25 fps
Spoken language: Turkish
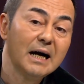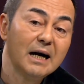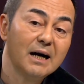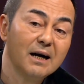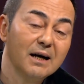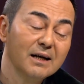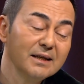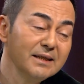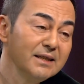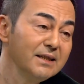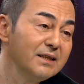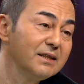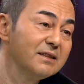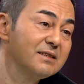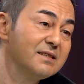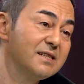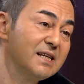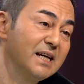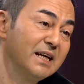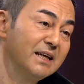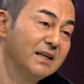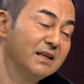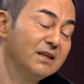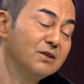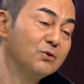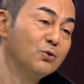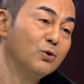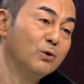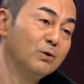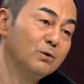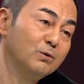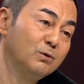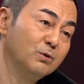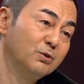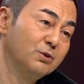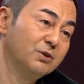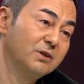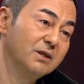hangi zengin
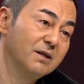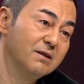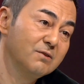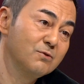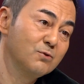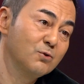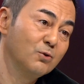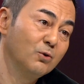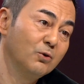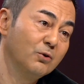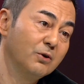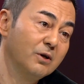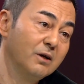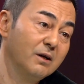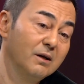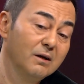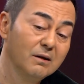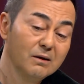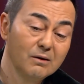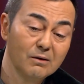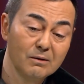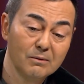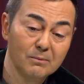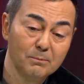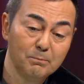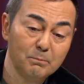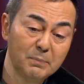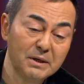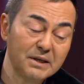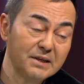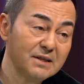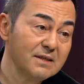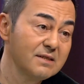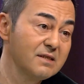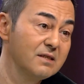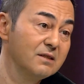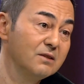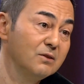öldükten sonra
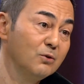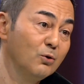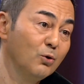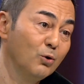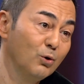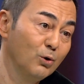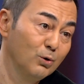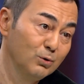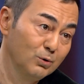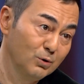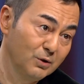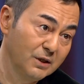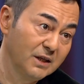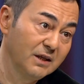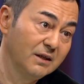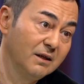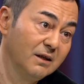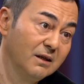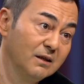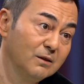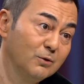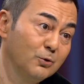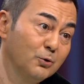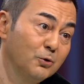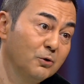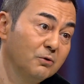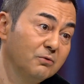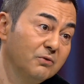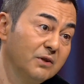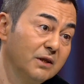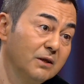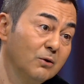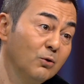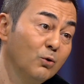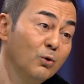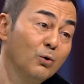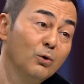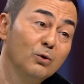parasını oğluna kalıyor
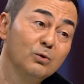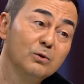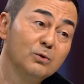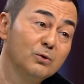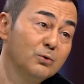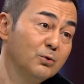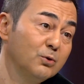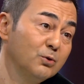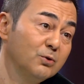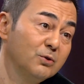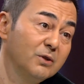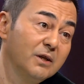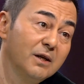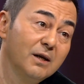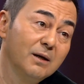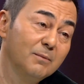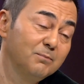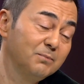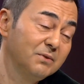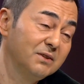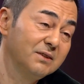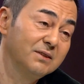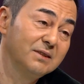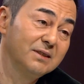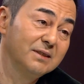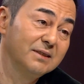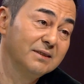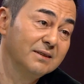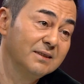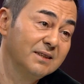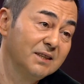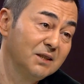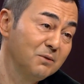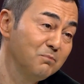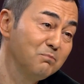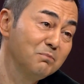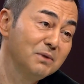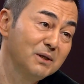ve oğlunun ne yaptığını
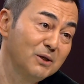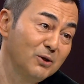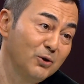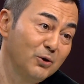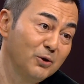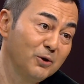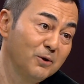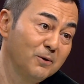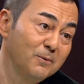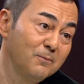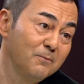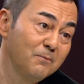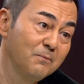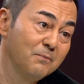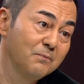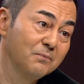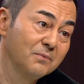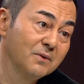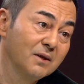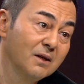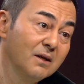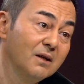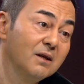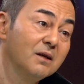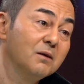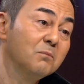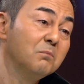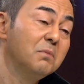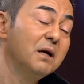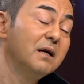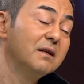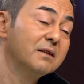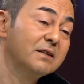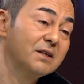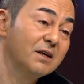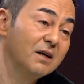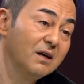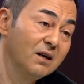kim biliyor?
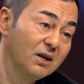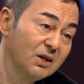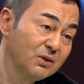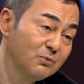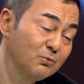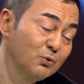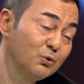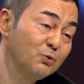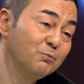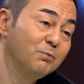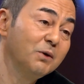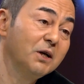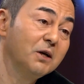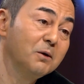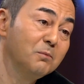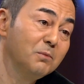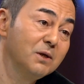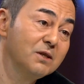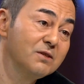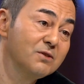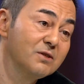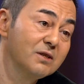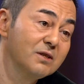Belki har vurup harman Artı